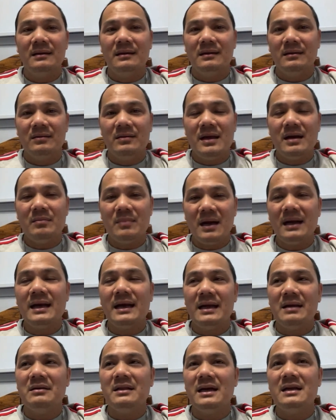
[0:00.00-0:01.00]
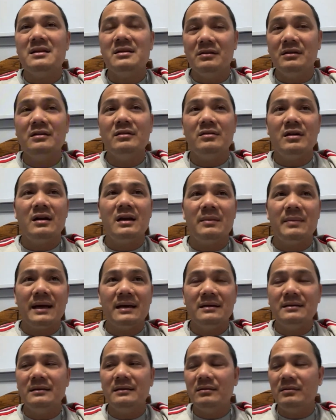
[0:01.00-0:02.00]
người dân bất kỳ có thể chửi tụi nó là bán
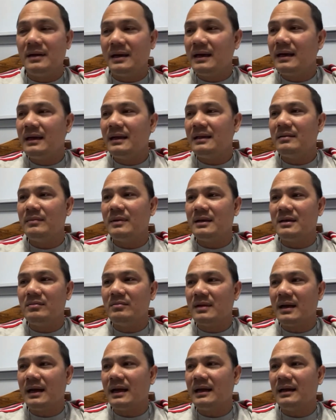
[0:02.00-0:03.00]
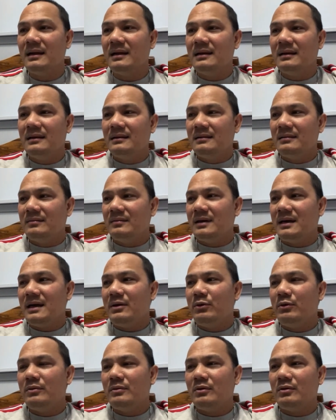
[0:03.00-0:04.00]
nước ok nhưng mà chúng ta
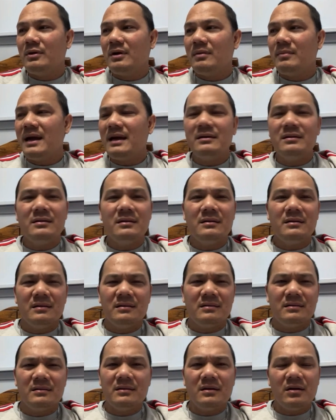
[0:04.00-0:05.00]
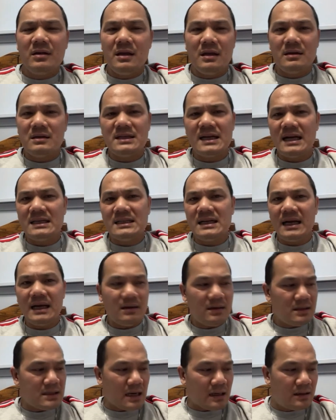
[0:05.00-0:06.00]
kêu tụi nó bán nước nó, nó có gì nó sai sai nó
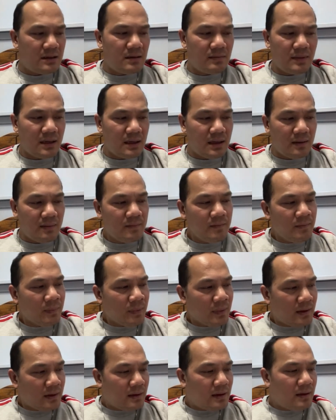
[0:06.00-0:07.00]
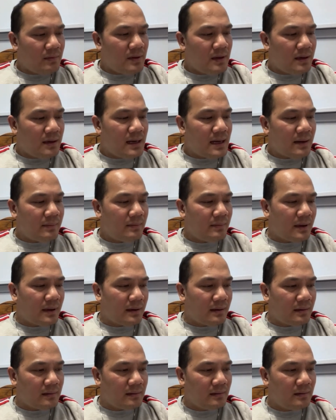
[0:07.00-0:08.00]
chặt dữ lắm anh chị giống như cái đám
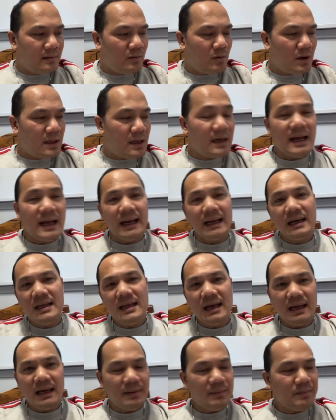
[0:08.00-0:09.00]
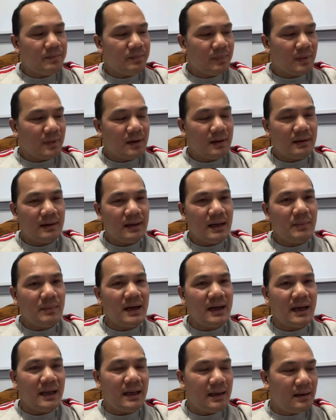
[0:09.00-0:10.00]
mà quốc dân đảng đó ra đám bất
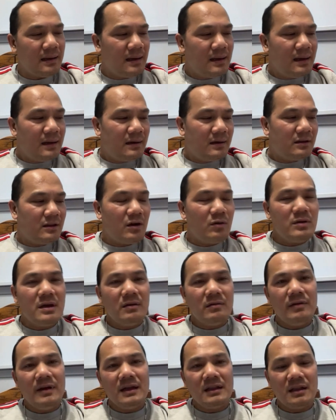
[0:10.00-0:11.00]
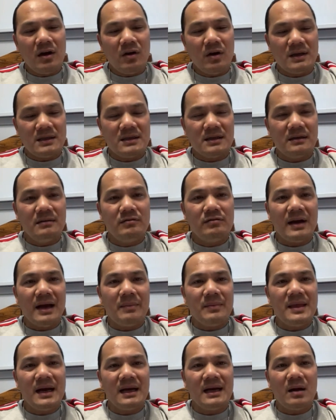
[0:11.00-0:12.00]
kỳ nó tổ chức phiên tòa xử
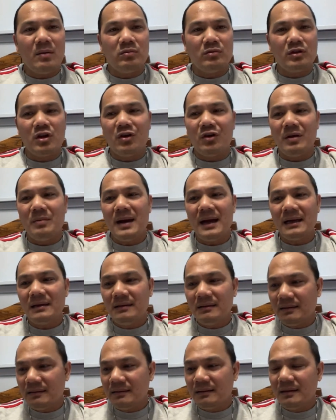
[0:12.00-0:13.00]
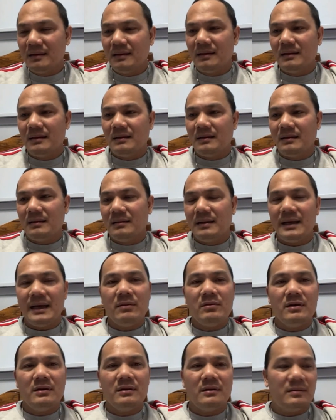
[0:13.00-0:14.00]
phạm dân đồng tội bán nước kéo
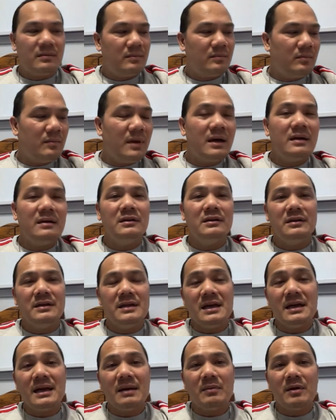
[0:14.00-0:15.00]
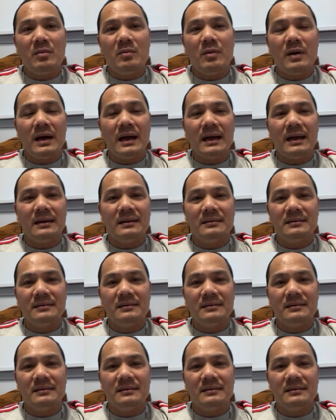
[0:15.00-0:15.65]
được mớ người Việt Nam Cộng Hòa